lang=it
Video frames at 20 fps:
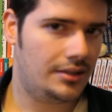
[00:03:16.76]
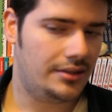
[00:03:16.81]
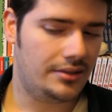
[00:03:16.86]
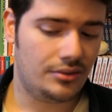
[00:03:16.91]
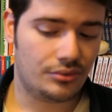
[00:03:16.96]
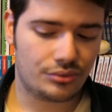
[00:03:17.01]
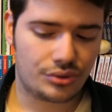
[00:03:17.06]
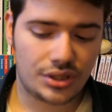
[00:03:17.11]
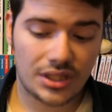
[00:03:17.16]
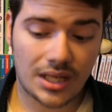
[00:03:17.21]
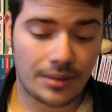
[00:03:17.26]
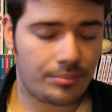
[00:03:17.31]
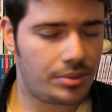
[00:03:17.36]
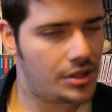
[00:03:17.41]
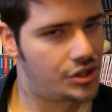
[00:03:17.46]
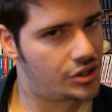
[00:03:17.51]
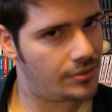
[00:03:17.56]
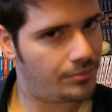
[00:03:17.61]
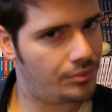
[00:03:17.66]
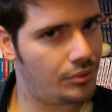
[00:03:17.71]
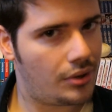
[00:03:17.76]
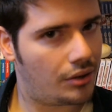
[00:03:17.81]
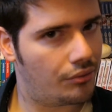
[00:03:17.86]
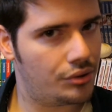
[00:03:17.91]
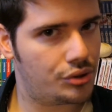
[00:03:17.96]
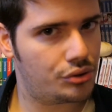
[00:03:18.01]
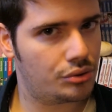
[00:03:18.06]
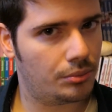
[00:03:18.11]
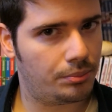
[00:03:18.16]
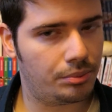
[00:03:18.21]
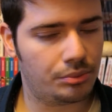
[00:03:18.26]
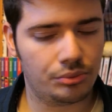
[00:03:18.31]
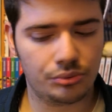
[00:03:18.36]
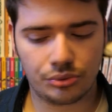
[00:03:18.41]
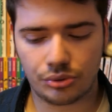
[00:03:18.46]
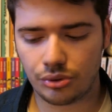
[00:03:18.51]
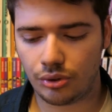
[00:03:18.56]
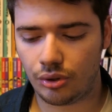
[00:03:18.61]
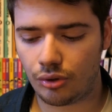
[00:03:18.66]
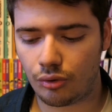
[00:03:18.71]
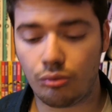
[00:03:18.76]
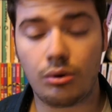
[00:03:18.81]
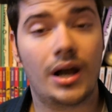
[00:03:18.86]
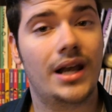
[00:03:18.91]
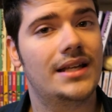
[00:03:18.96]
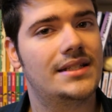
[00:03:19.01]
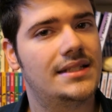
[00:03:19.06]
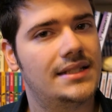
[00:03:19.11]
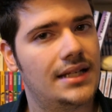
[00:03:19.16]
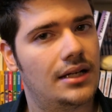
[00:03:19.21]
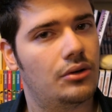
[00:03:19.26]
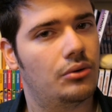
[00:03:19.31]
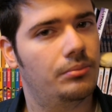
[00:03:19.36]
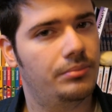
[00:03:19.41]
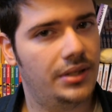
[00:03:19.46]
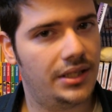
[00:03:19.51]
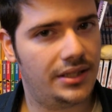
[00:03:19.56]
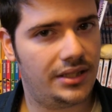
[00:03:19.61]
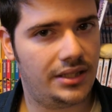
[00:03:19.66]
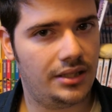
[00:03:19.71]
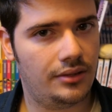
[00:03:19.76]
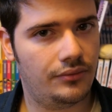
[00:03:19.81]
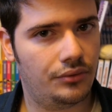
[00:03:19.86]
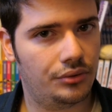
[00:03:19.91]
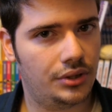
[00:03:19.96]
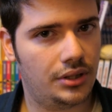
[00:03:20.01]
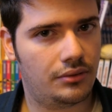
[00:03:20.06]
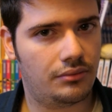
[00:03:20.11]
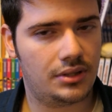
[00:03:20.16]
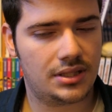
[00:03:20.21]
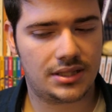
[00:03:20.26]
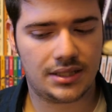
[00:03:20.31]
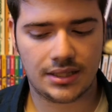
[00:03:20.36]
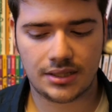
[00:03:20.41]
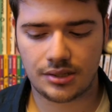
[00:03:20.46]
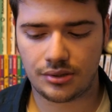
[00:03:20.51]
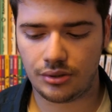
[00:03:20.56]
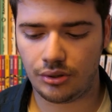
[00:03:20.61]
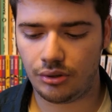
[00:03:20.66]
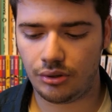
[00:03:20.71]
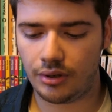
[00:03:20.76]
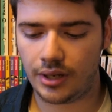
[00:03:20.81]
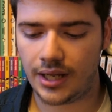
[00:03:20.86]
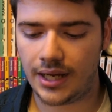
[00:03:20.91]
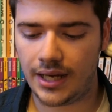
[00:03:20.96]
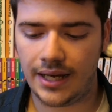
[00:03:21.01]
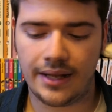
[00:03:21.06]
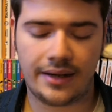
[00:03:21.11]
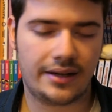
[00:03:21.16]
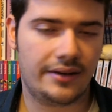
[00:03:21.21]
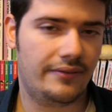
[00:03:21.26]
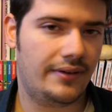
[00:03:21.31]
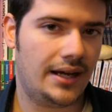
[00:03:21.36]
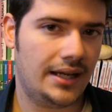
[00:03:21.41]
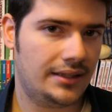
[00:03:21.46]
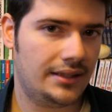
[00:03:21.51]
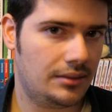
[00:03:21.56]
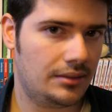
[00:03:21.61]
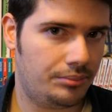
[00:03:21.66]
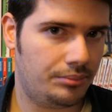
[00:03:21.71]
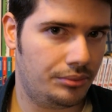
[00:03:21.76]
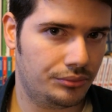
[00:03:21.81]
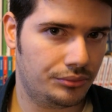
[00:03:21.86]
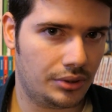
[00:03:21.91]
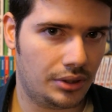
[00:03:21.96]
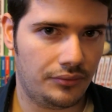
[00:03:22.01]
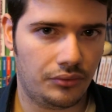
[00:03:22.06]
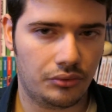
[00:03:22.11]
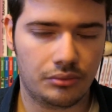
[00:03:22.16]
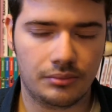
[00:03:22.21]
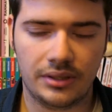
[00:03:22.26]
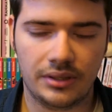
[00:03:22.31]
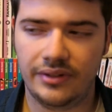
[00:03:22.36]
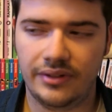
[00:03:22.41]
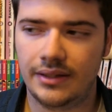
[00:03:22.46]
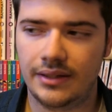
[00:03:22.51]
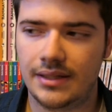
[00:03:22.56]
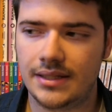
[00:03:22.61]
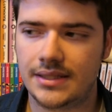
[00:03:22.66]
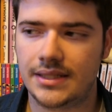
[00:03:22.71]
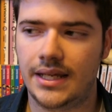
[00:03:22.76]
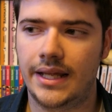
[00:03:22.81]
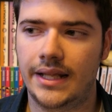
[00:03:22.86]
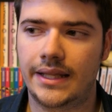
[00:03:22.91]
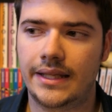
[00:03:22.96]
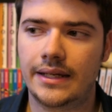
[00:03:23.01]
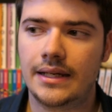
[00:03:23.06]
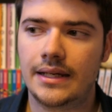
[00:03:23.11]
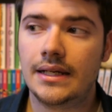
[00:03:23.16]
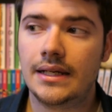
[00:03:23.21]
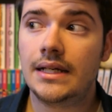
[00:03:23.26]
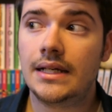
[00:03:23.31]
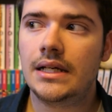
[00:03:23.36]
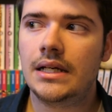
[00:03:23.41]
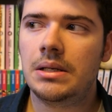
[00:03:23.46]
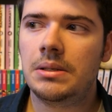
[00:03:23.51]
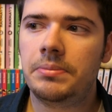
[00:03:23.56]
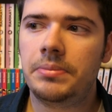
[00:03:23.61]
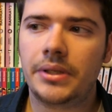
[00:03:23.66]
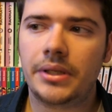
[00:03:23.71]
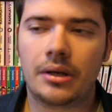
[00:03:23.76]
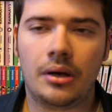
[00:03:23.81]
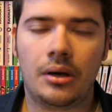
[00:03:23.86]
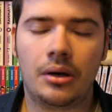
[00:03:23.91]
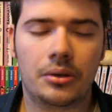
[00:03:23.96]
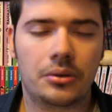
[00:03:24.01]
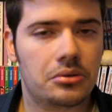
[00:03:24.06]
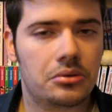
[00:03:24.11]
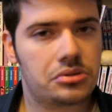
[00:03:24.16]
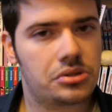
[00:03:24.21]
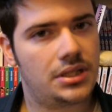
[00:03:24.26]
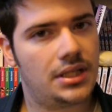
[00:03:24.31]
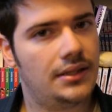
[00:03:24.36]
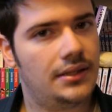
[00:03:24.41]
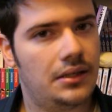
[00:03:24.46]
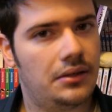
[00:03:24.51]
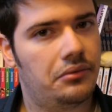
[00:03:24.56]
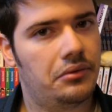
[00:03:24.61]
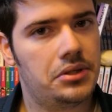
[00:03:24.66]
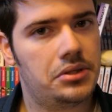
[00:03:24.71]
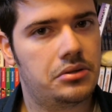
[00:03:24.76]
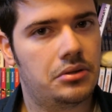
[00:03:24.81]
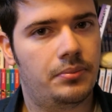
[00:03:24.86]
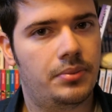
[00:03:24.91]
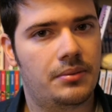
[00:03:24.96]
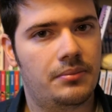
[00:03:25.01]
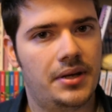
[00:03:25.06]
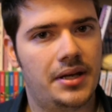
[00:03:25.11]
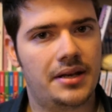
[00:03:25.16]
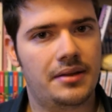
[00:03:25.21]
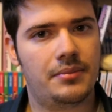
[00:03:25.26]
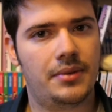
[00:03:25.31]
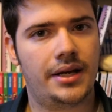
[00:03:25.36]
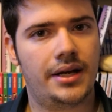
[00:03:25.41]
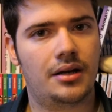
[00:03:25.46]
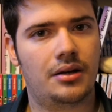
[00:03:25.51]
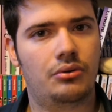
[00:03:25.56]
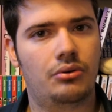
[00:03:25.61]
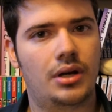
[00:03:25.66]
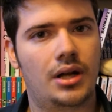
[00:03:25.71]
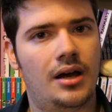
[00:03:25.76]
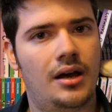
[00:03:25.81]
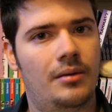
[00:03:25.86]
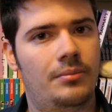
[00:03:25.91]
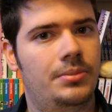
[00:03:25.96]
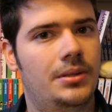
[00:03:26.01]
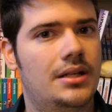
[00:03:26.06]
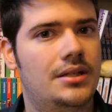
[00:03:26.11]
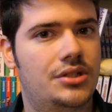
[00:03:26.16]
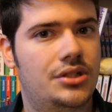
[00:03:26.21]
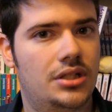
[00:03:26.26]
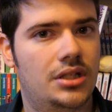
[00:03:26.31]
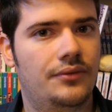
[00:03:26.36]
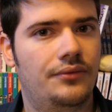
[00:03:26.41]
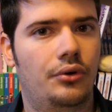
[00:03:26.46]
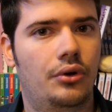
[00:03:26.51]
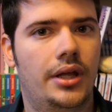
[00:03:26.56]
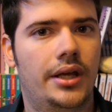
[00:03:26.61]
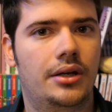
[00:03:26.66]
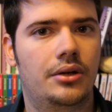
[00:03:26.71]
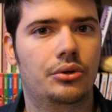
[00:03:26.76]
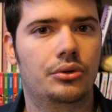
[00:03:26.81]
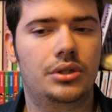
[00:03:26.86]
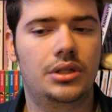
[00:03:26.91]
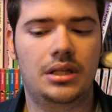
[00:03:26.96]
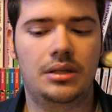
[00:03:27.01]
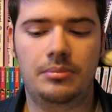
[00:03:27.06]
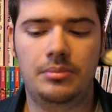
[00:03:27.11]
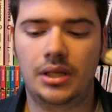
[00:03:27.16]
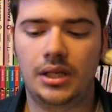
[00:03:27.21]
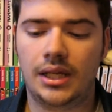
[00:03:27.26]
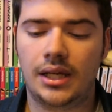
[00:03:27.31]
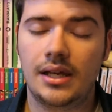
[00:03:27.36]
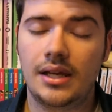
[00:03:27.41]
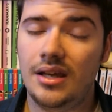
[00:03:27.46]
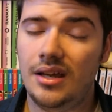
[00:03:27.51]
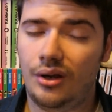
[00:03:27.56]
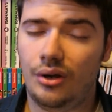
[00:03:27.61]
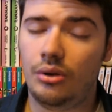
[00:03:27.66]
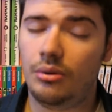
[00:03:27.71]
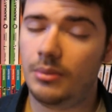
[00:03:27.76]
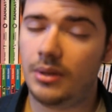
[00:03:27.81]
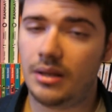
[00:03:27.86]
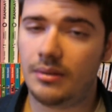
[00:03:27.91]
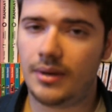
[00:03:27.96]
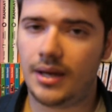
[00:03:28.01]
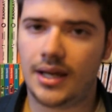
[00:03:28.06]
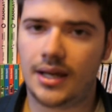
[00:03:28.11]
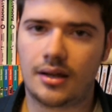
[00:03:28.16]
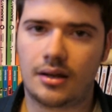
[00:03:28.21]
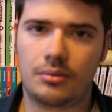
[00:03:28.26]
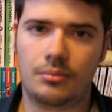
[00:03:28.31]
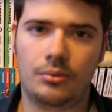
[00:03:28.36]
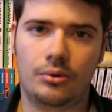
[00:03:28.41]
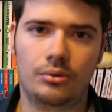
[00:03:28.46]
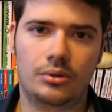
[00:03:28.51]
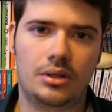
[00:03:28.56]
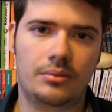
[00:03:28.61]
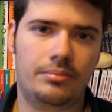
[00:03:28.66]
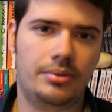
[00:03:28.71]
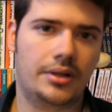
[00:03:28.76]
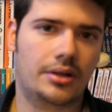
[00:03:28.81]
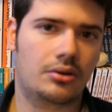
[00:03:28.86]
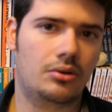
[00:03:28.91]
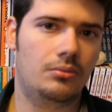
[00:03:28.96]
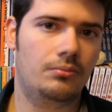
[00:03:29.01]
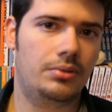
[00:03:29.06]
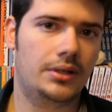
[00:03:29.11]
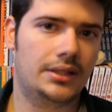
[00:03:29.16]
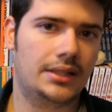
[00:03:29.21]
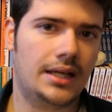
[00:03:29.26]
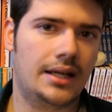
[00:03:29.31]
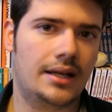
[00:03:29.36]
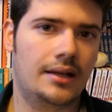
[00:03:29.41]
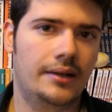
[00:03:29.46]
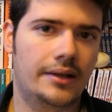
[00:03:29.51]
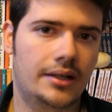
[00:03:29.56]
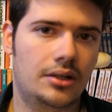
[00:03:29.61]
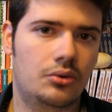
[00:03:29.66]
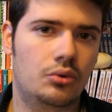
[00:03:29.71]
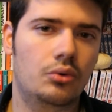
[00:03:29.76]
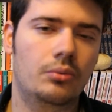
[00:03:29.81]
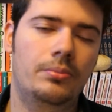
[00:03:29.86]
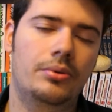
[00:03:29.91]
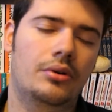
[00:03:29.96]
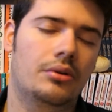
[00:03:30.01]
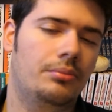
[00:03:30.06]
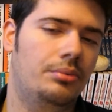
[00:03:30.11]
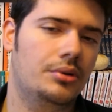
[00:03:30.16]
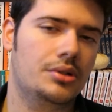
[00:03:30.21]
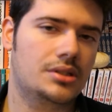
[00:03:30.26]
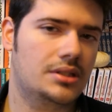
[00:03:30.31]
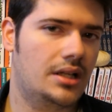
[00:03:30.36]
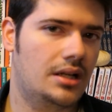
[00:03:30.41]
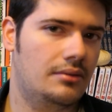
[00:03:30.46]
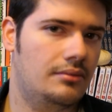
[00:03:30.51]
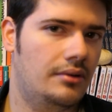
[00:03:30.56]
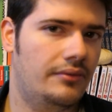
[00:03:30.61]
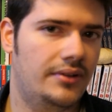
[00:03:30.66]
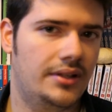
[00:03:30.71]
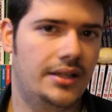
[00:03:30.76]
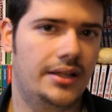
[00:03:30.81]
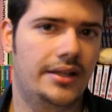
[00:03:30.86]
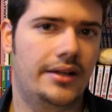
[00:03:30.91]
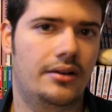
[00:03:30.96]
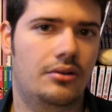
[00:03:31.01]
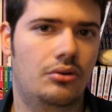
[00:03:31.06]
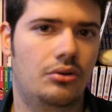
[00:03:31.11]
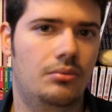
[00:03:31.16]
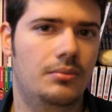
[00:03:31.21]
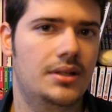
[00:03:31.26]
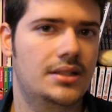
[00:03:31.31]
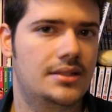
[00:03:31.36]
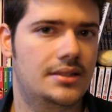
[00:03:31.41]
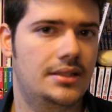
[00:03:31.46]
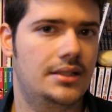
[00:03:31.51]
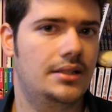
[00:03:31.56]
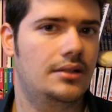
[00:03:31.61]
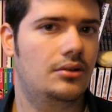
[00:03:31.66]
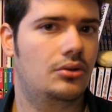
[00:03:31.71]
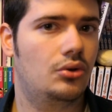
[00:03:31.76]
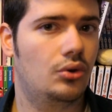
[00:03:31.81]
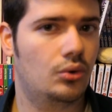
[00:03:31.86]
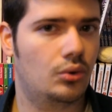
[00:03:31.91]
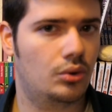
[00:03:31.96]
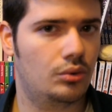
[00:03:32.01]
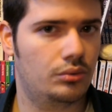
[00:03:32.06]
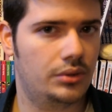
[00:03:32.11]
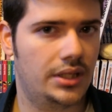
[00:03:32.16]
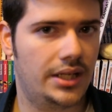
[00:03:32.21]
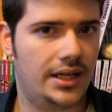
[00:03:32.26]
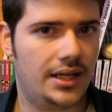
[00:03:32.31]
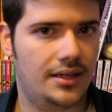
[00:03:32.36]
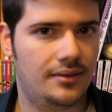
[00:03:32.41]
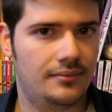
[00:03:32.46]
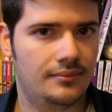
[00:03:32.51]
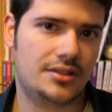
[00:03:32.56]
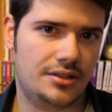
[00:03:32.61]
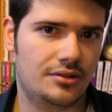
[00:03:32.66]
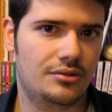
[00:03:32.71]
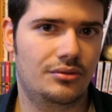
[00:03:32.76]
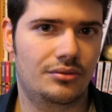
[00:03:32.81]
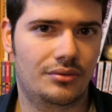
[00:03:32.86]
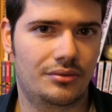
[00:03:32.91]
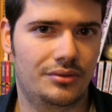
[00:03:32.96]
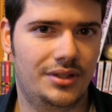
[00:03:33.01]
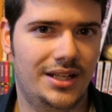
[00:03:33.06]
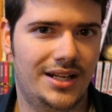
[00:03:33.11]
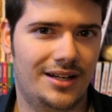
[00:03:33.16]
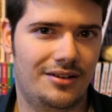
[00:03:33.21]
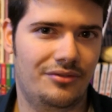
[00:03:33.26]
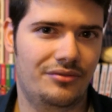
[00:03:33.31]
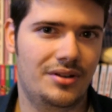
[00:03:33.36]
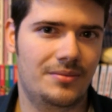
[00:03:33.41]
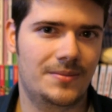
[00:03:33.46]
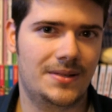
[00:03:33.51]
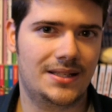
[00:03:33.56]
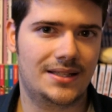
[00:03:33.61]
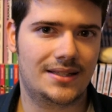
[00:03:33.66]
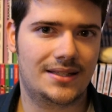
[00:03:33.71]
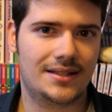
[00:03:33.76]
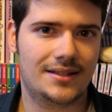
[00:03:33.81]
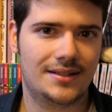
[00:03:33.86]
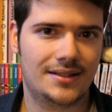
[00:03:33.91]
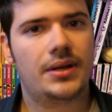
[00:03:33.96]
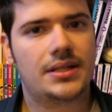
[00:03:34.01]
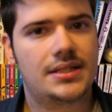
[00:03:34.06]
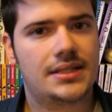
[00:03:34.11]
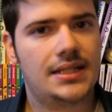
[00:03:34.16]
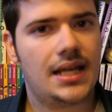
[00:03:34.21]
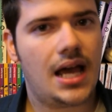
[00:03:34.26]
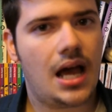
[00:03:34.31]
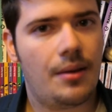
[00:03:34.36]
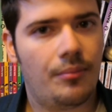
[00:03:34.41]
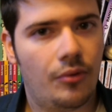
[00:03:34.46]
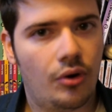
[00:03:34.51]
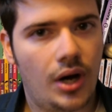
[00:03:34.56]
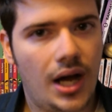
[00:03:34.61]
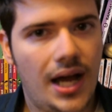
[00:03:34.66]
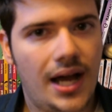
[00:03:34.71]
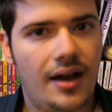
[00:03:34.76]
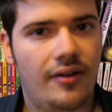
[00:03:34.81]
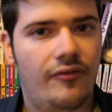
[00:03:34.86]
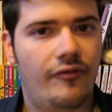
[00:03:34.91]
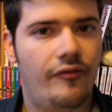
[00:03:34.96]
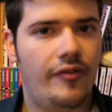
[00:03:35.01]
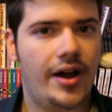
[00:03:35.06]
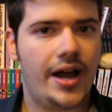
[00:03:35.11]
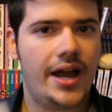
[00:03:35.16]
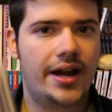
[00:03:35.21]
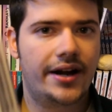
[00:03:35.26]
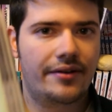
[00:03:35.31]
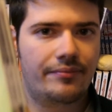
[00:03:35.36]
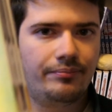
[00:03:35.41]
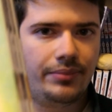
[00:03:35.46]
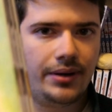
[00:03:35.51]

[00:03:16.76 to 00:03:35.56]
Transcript: non si capisce più a questo punto quale sia l'obiettivo di questa storia, arrivati appunto al volume 27 però nonostante questo per me rimane ancora piacevole e godibile, non me ne mancano molti per completare il recupero, poi staremo a vedere come si concluderà, si concluderà ovviamente. Passiamo a Fire